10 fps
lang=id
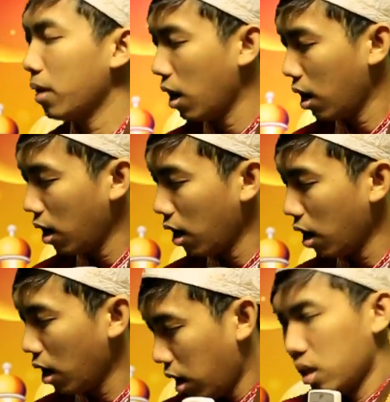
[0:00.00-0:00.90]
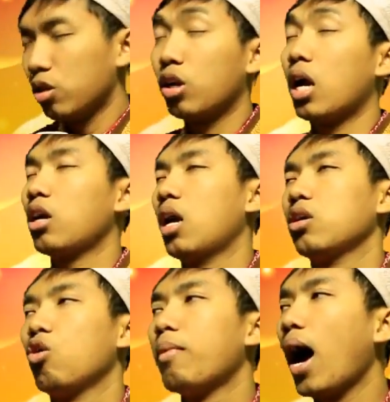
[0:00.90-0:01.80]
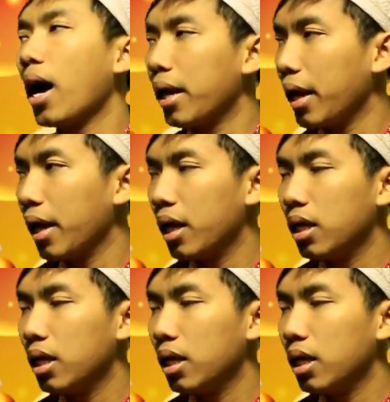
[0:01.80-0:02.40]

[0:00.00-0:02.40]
Pak, kok ora lali omahe.